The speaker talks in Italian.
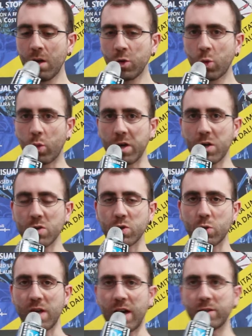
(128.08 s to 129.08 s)
Dunque io ho
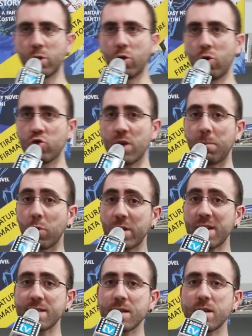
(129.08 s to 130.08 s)
studiato
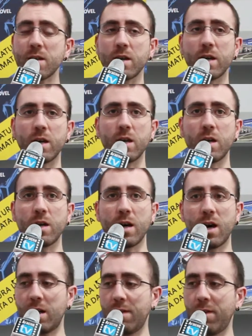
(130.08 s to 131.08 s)
giapponese eh,
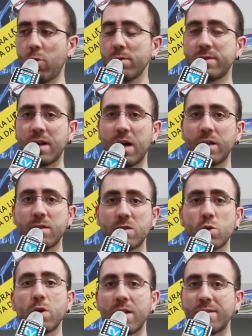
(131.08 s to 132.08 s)
alla facoltà di
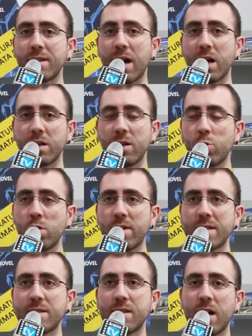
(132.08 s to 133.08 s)
studi orientali
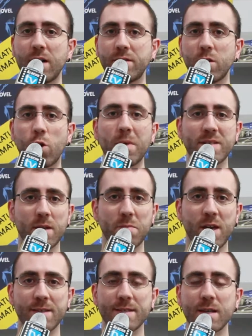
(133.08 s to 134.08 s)
dell'Università di Roma
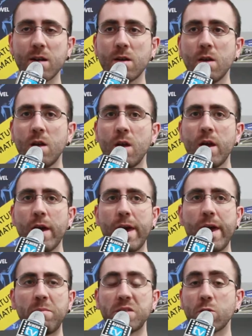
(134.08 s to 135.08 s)
Sapienza
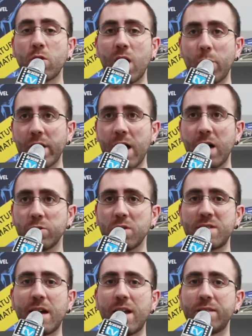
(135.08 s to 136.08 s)
e mi sono laureato
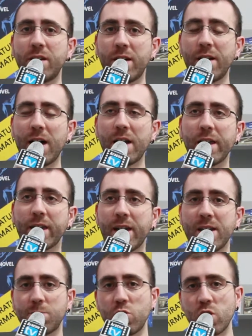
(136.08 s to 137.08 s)
sia alla triennale che
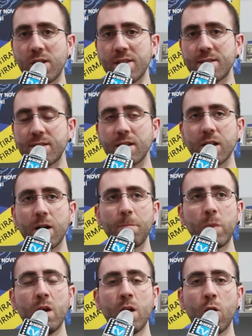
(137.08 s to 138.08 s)
alla specialistica.
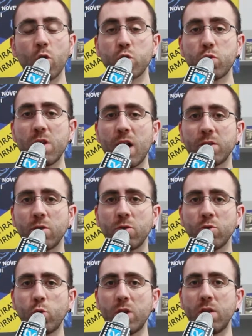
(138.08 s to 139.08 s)
Ho studiato
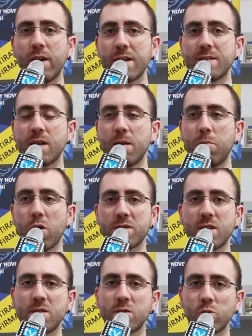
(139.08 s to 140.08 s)
con due diverse
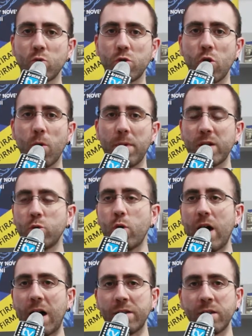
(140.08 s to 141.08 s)
borse di studio per
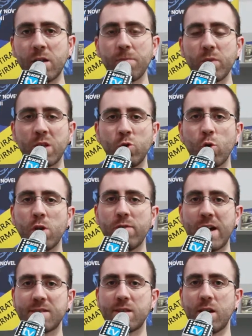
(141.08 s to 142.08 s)
due anni in due
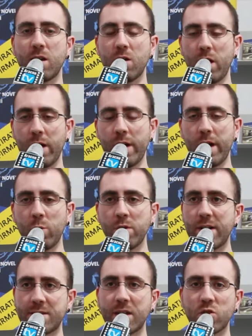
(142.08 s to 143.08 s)
diverse eh,
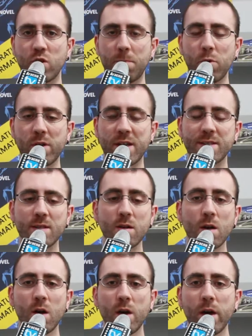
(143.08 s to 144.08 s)
università giapponesi
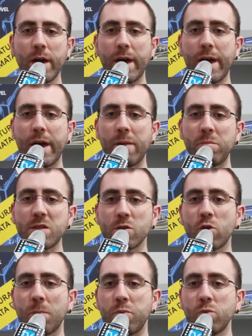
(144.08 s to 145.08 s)
e mi
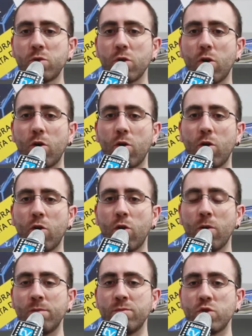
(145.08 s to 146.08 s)
sono
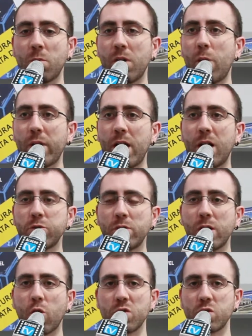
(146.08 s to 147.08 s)
appunto diciamo, laureato
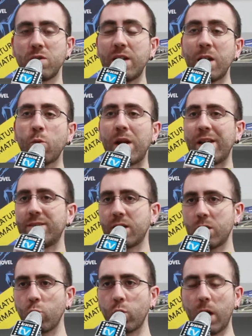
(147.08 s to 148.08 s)
nel corso di lingua e
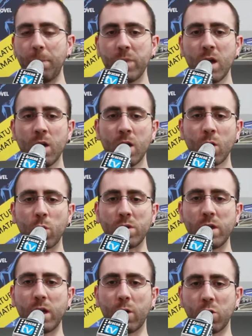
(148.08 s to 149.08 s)
letteratura,
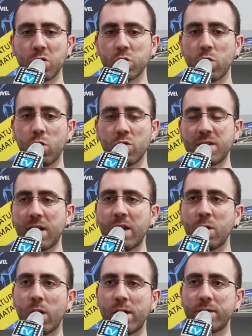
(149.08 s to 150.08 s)
quindi conosco sia la
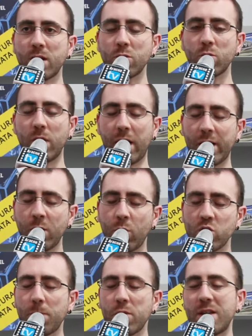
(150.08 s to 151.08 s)
lingua, la
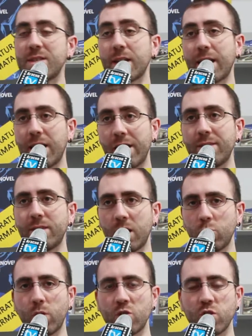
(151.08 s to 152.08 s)
lingua giapponese che la
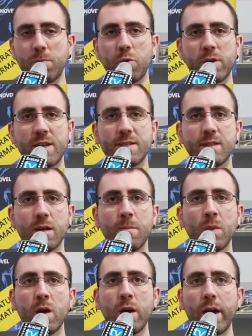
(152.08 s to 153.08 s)
letteratura giapponese
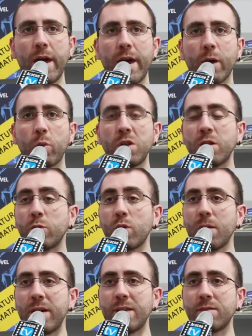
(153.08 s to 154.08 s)
e quindi
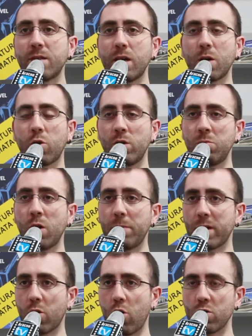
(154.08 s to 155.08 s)
naturalmente con il mio
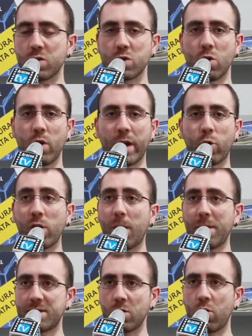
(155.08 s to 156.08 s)
percorso e con la
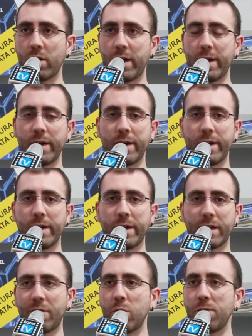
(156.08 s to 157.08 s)
passione
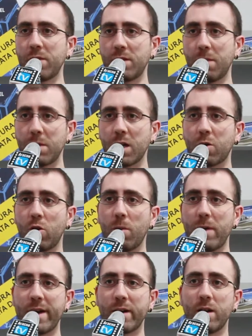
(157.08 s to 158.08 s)
eh, che avevo fin da piccolo
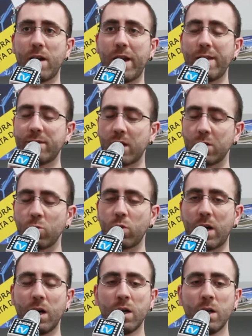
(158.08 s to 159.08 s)
per la
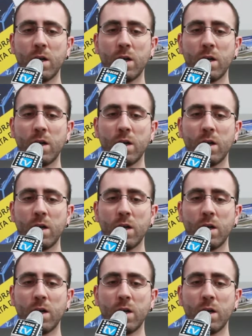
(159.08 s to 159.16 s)
letteratura